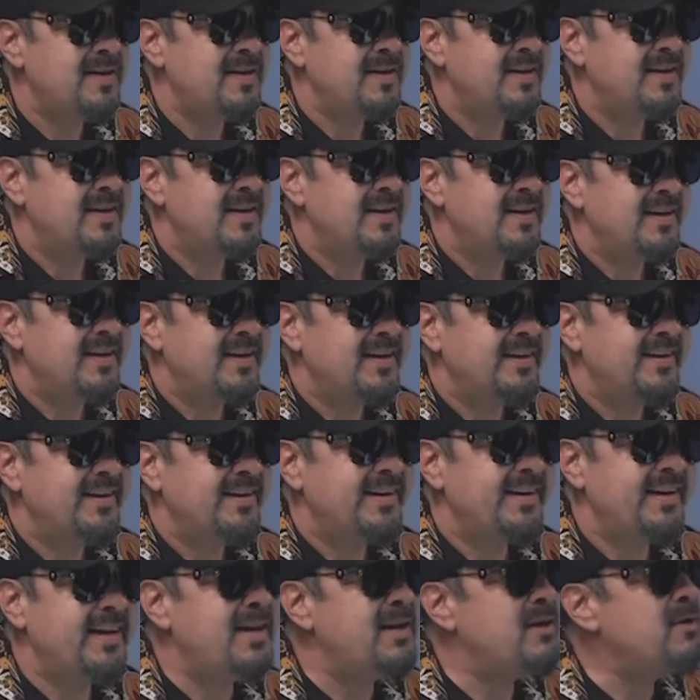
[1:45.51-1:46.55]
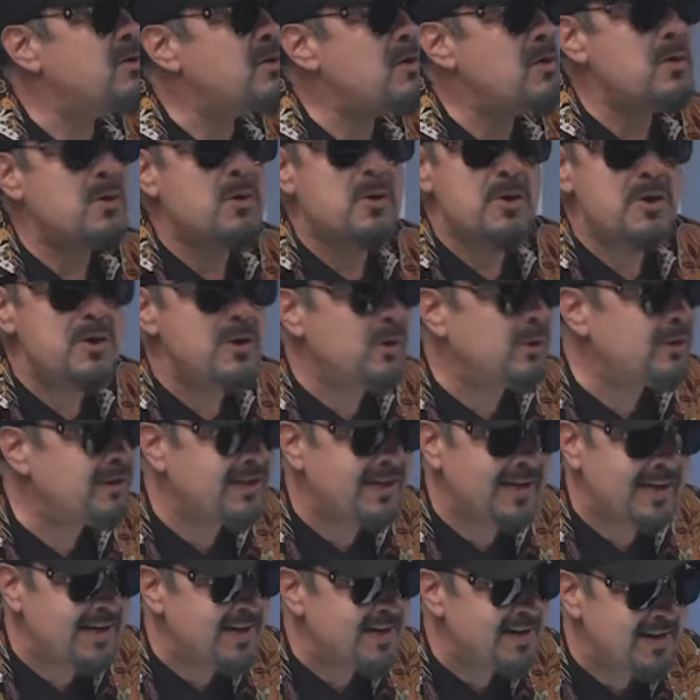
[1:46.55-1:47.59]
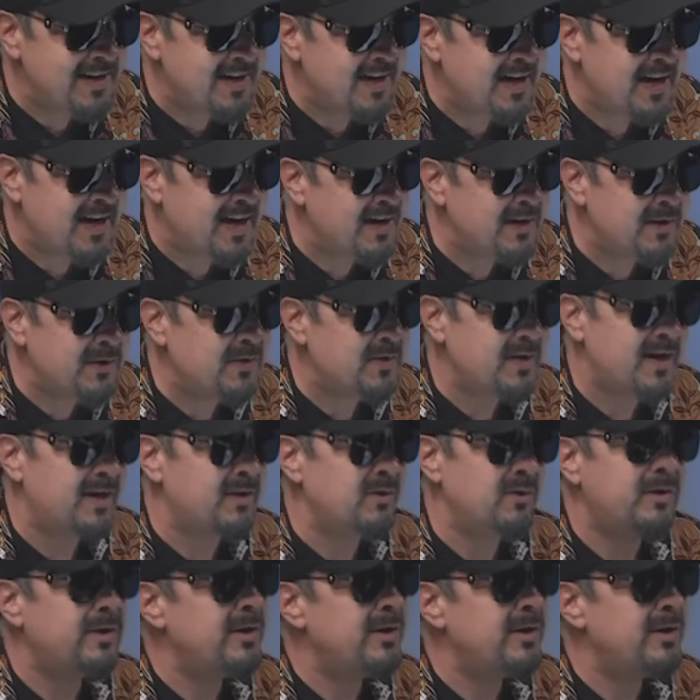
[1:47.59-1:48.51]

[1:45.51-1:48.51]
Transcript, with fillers: Ajá y no lo conocen a Leonardo.